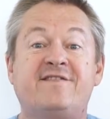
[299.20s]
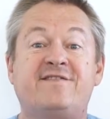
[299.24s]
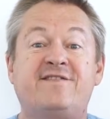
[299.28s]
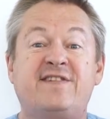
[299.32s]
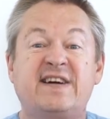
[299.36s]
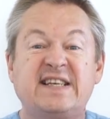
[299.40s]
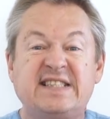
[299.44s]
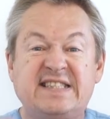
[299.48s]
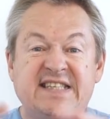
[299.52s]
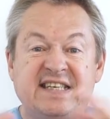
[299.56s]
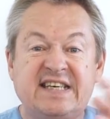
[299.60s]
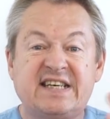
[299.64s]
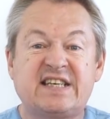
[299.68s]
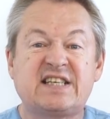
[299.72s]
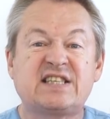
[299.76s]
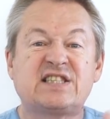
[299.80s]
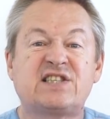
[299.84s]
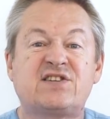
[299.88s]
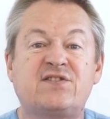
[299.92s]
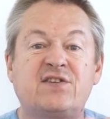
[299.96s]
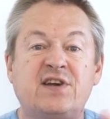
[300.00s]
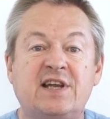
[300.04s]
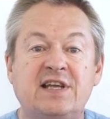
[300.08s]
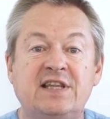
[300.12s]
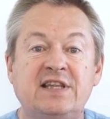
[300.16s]
в воде
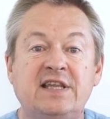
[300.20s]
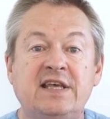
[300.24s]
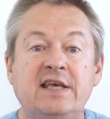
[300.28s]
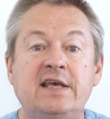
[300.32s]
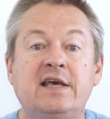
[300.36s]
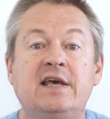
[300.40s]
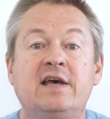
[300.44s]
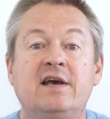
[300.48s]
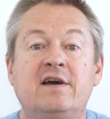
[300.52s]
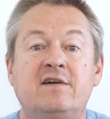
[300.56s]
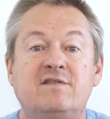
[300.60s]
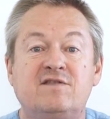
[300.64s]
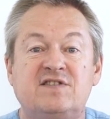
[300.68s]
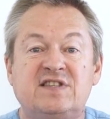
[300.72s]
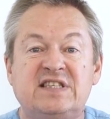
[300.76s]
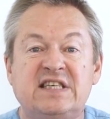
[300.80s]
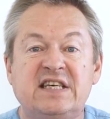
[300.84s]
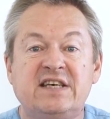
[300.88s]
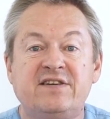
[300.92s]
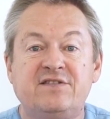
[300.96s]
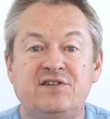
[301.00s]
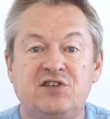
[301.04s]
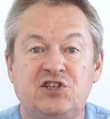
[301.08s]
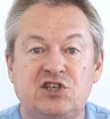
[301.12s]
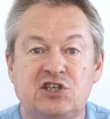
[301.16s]
растворены
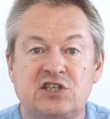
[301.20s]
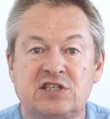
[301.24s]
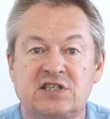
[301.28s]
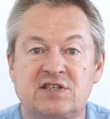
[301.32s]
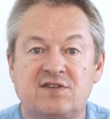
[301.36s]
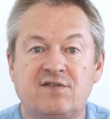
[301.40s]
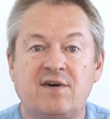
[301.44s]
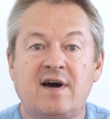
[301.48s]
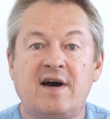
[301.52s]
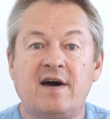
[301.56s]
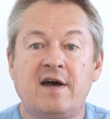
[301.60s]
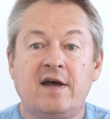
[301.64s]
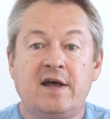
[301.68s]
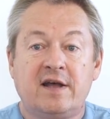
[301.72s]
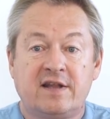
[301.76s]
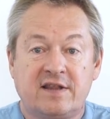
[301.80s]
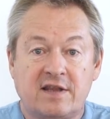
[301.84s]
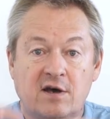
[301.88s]
все вещества,